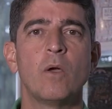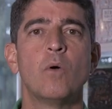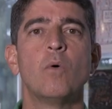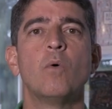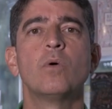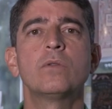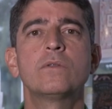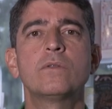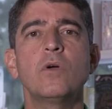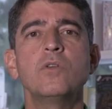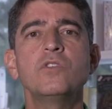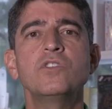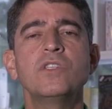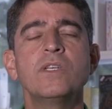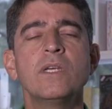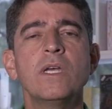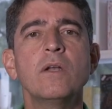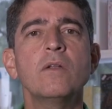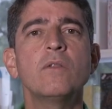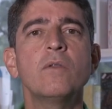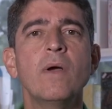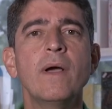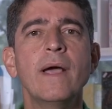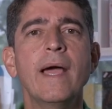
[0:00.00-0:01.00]
O teu
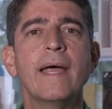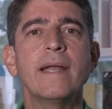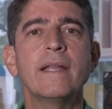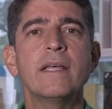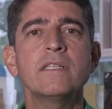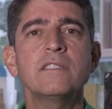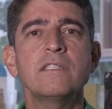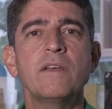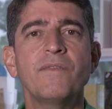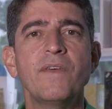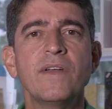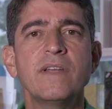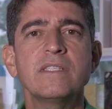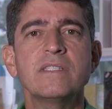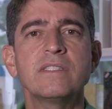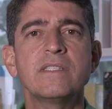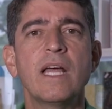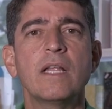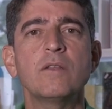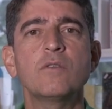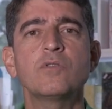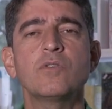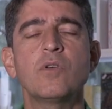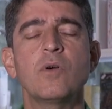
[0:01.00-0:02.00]
dinheiro não garante a
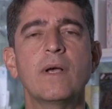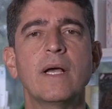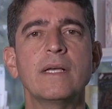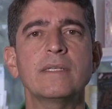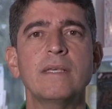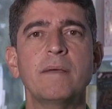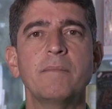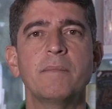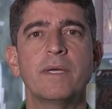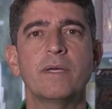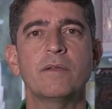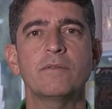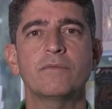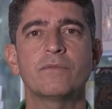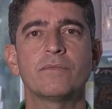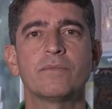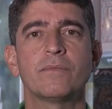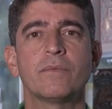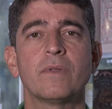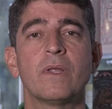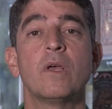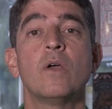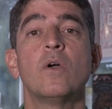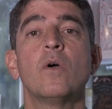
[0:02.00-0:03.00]
felicidade do seu casamento.
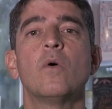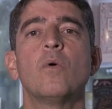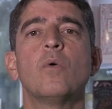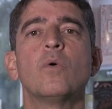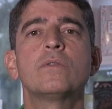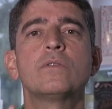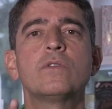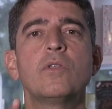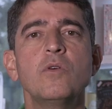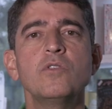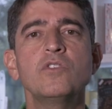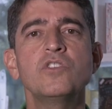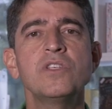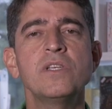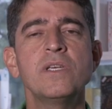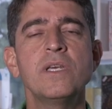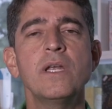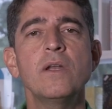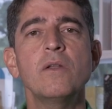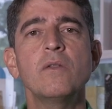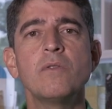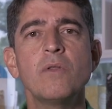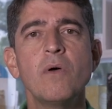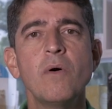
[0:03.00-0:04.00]
O teu
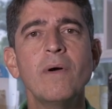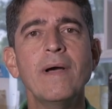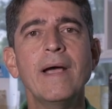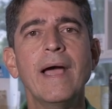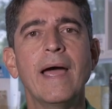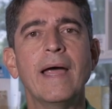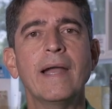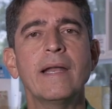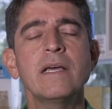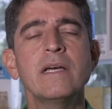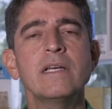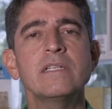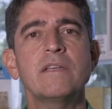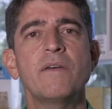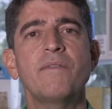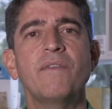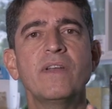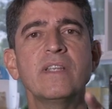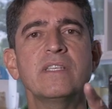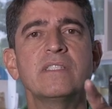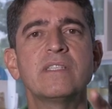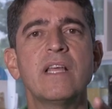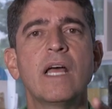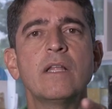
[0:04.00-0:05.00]
dinheiro não garante a
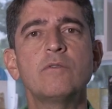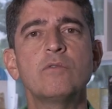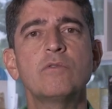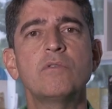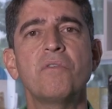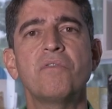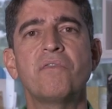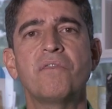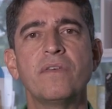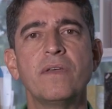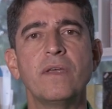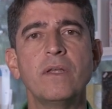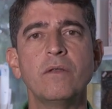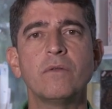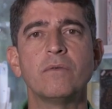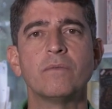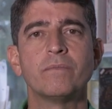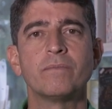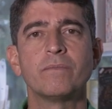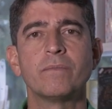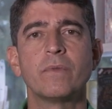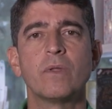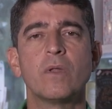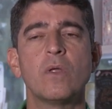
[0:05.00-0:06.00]
felicidade do teu filho.
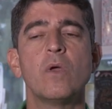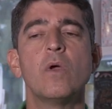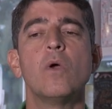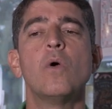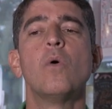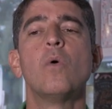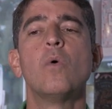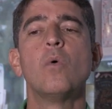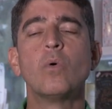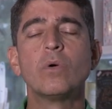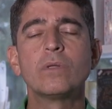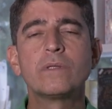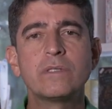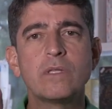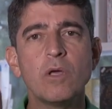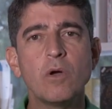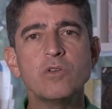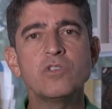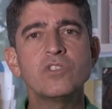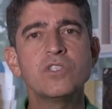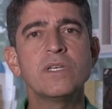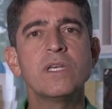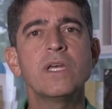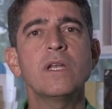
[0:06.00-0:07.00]
O
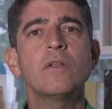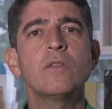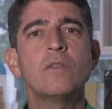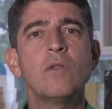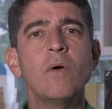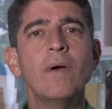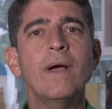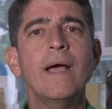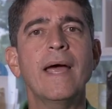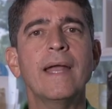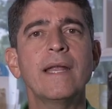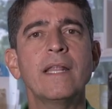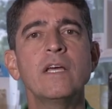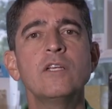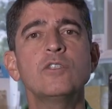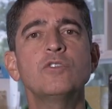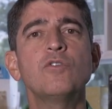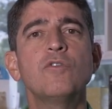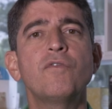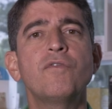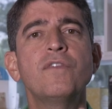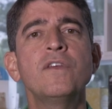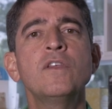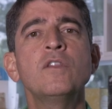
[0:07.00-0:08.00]
teu dinheiro não
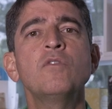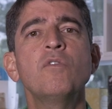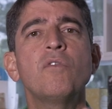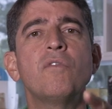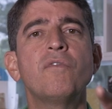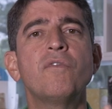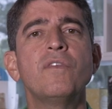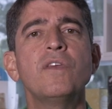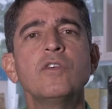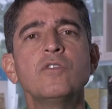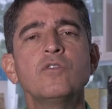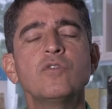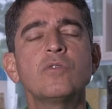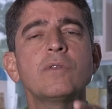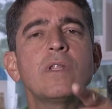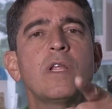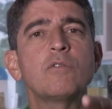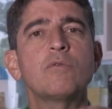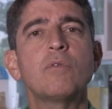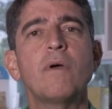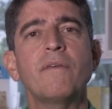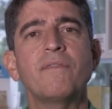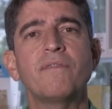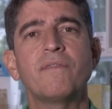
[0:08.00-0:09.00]
garante o fim do vício da
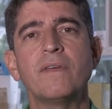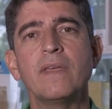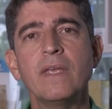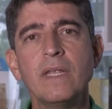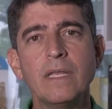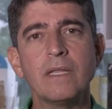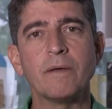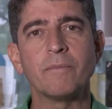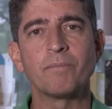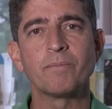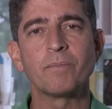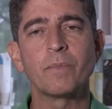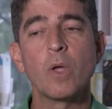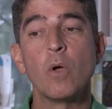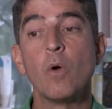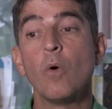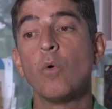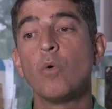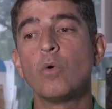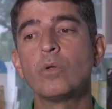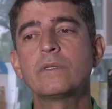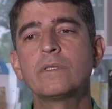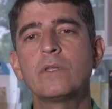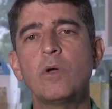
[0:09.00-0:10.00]
tua filha.
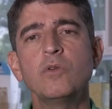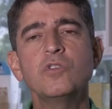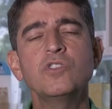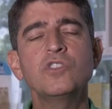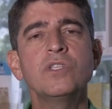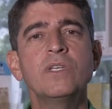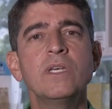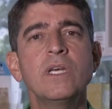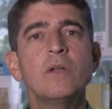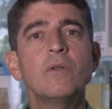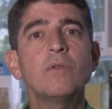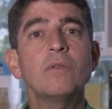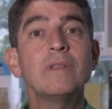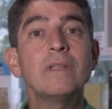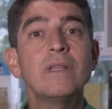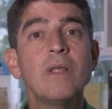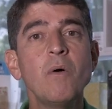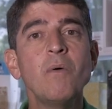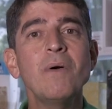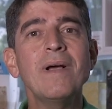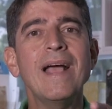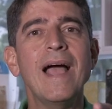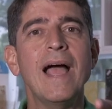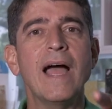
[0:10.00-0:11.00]
O teu dinheiro
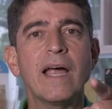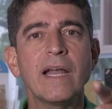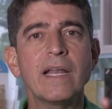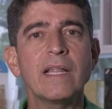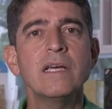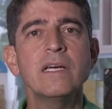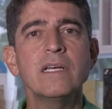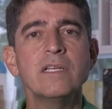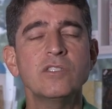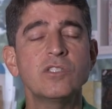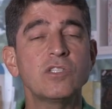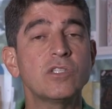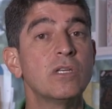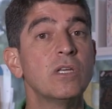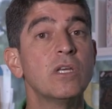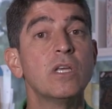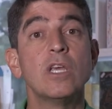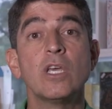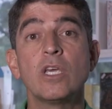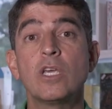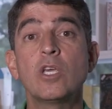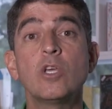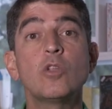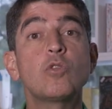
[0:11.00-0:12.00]
não garante
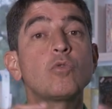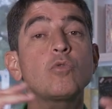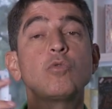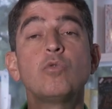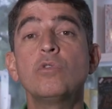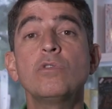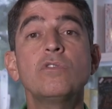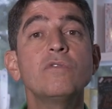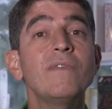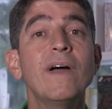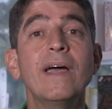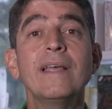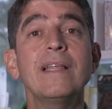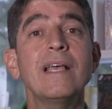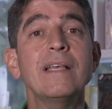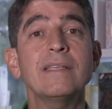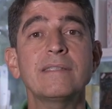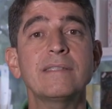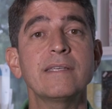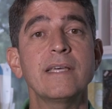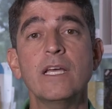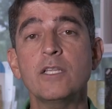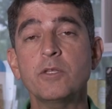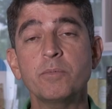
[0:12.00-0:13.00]
que tudo vai dar
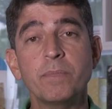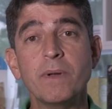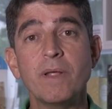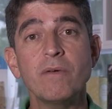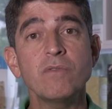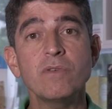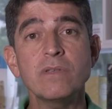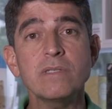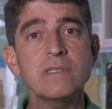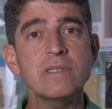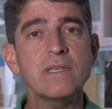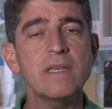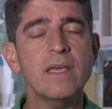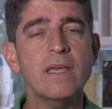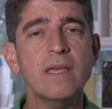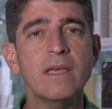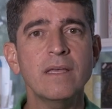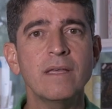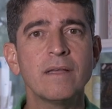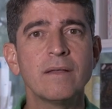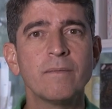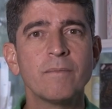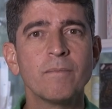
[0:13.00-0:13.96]
certo para você.